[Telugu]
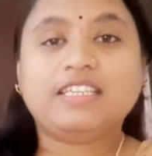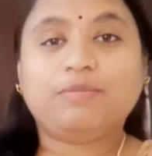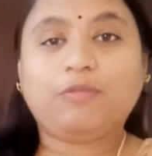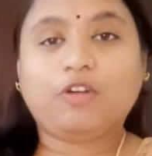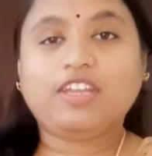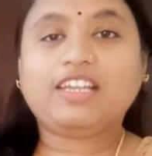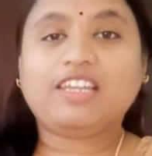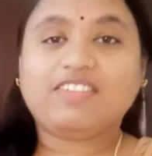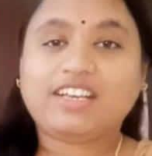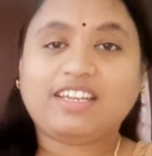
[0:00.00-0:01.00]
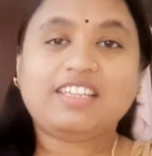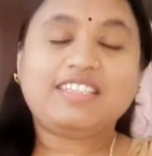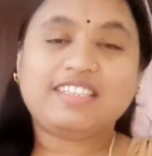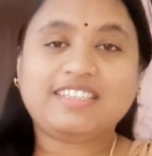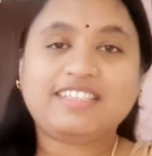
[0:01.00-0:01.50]
మార్నింగ్ లేవగానే
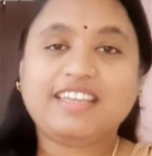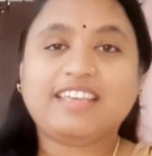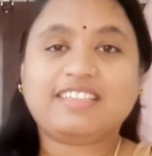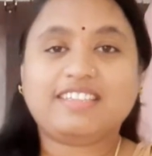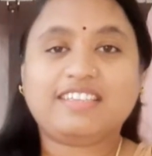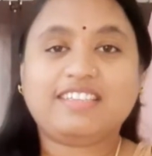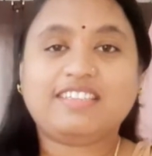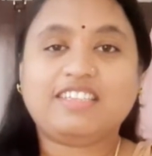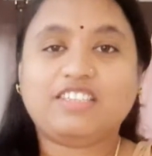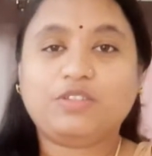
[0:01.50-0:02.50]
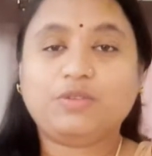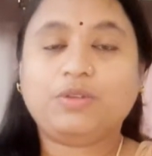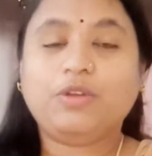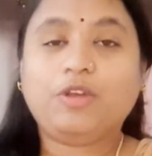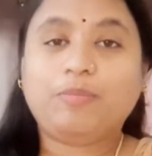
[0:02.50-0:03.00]
చిన్న చిన్న ఎక్సర్సైజెస్ చేస్తూ
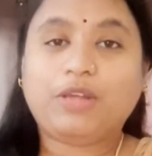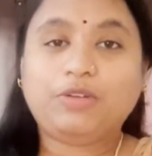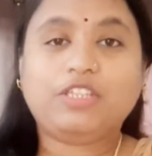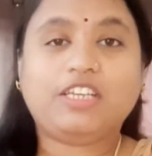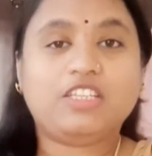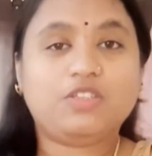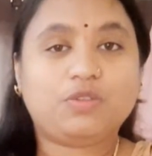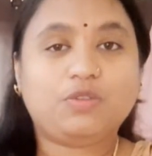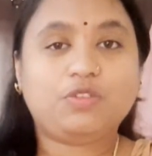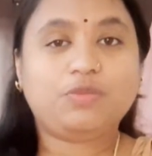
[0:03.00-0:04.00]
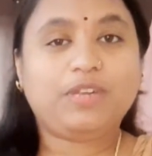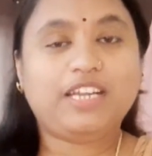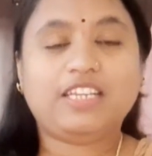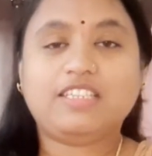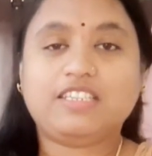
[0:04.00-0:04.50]
బరువు తగ్గించుకోవచ్చు
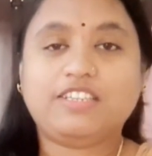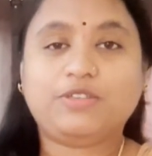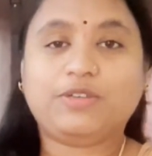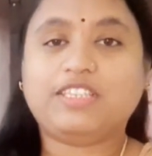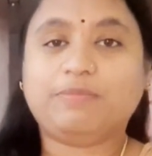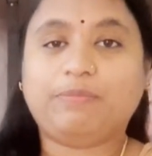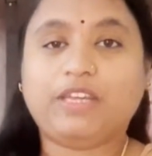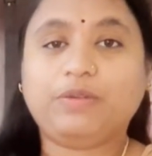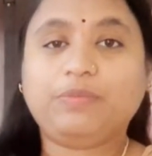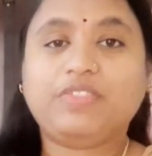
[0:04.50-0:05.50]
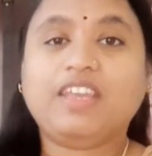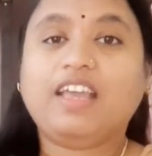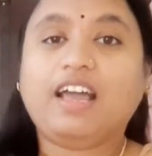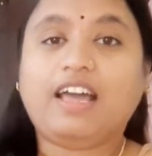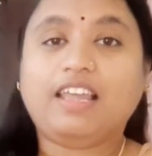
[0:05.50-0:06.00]
మెయింటైన్ చేయొచ్చు అని చెప్పారు
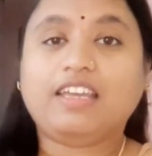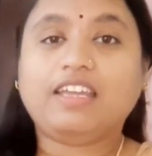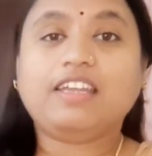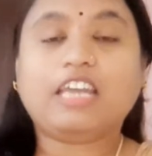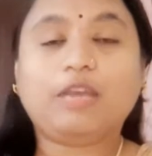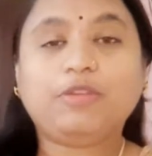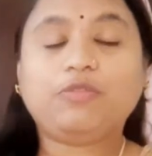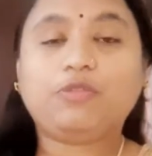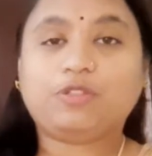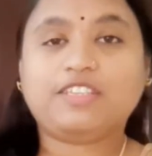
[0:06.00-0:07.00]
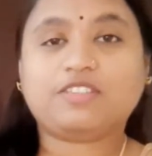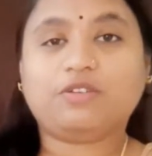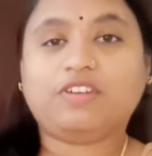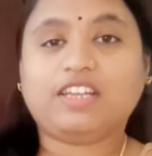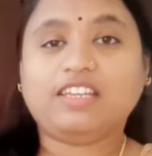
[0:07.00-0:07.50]
అలాగే టైంకి ఫుడ్
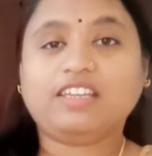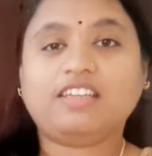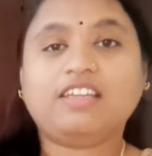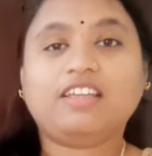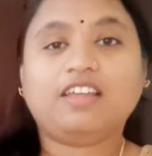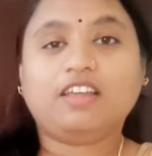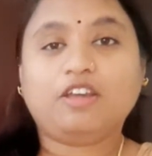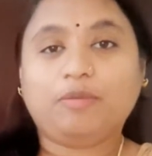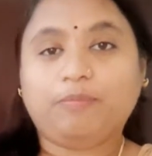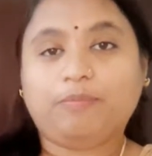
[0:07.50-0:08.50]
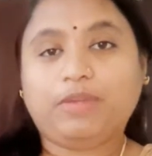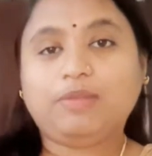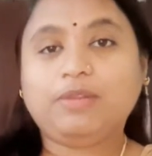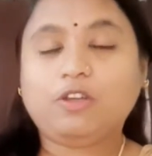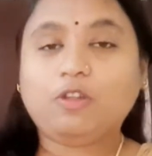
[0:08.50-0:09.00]
తీసుకోవాలి
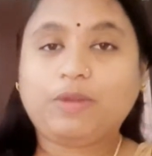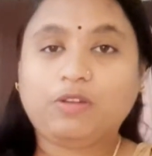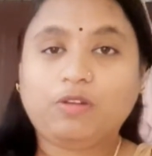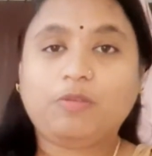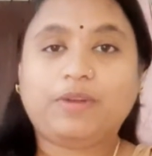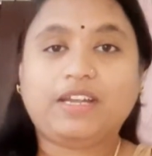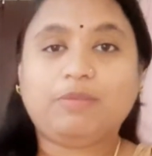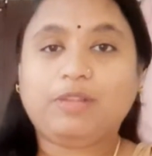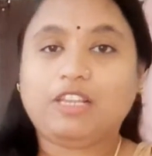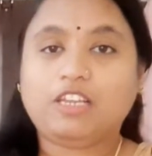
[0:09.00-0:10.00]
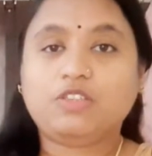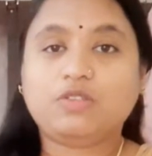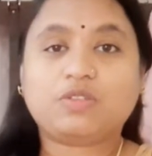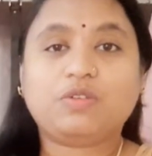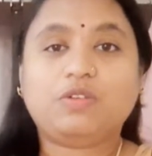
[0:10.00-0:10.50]
మనం ఇంట్లో పనుల్లో పడి పిల్లల్ని
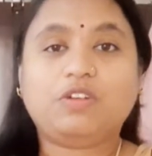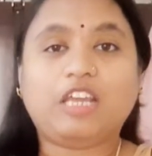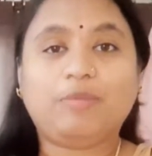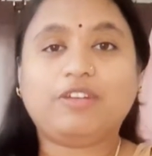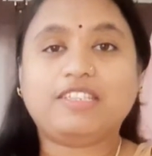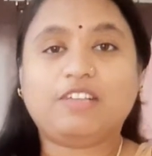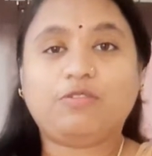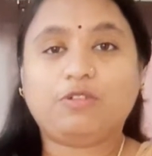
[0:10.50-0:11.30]
చూసుకుంటూ టైంకి అసలు ఫుడ్